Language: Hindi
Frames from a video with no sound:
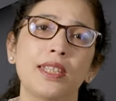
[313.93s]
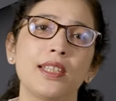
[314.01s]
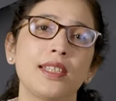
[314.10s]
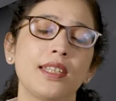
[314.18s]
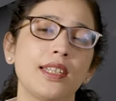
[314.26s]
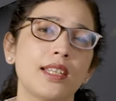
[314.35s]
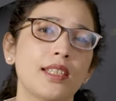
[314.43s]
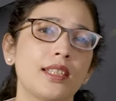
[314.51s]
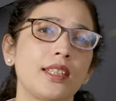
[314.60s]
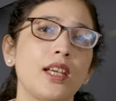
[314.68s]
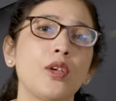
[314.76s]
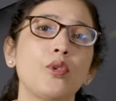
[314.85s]
मदद से किया
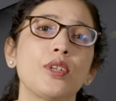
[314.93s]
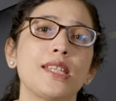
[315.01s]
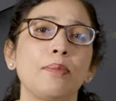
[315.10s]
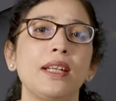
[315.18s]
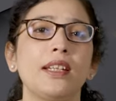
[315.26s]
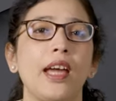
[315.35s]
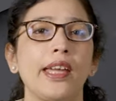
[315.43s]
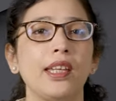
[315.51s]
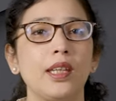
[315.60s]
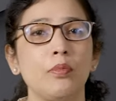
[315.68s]
जाता है और इसमें डाई